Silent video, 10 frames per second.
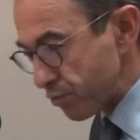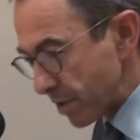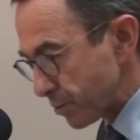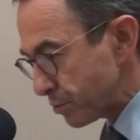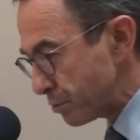le
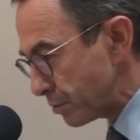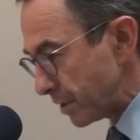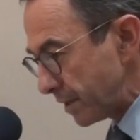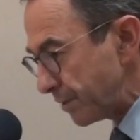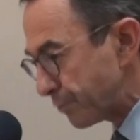point
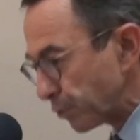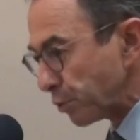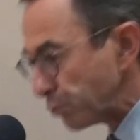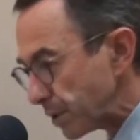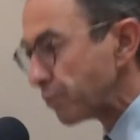sur les
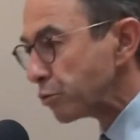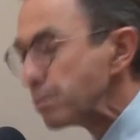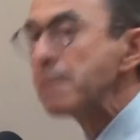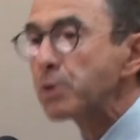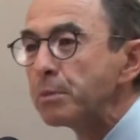fautes que nous avons
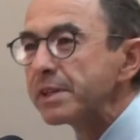nous-mêmes